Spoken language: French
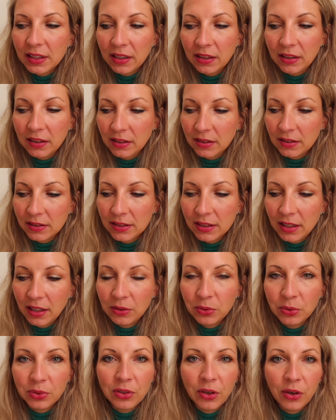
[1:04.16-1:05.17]
un,
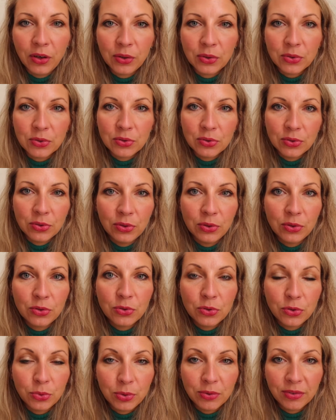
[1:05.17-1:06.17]
un, auteur que je, que
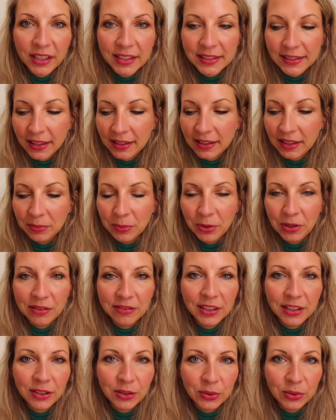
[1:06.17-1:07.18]
je suivrai certainement
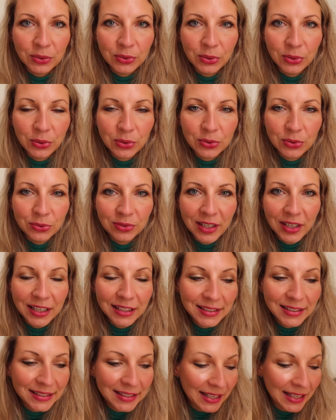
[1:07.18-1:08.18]
avec euh, d'autres
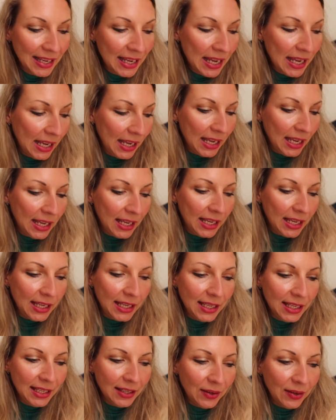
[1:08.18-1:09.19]
ouvrages.
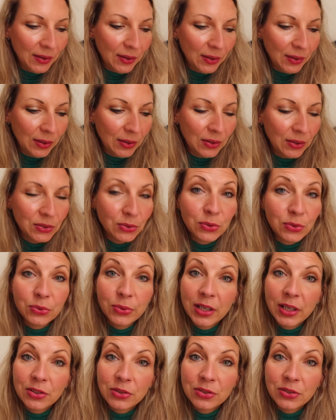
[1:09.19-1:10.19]
Et euh, ce
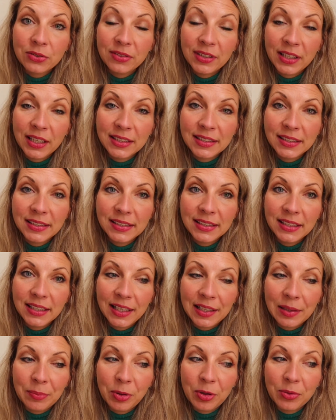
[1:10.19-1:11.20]
soir je vais assister
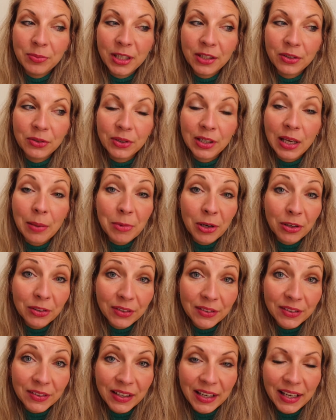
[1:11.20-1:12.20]
à la première de Camelot.
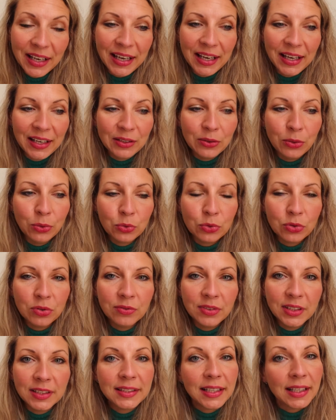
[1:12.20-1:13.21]
Donc je ne
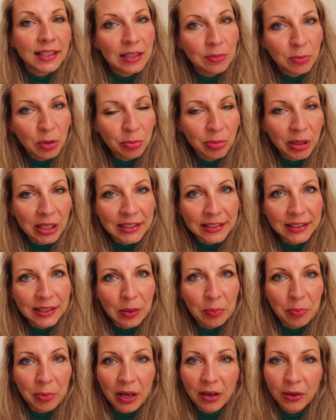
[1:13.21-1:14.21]
vais certainement pas
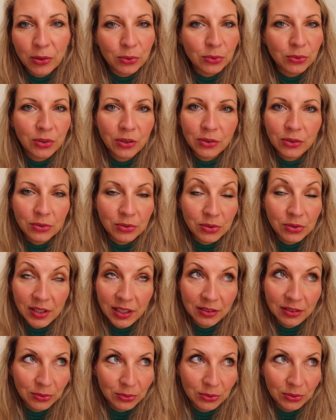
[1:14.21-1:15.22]
lire. Par contre, je
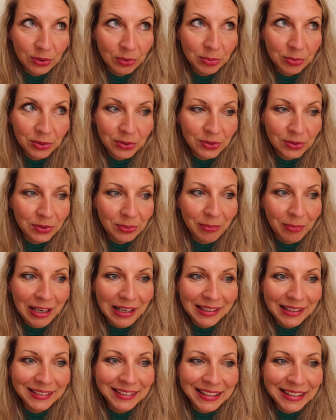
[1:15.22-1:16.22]
serai dans une ambiance de
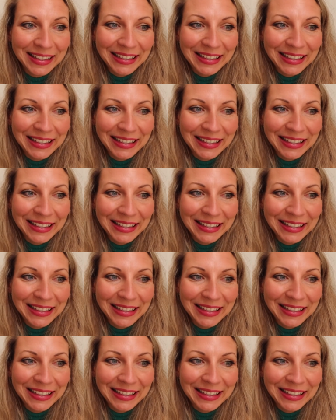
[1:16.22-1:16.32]
malade.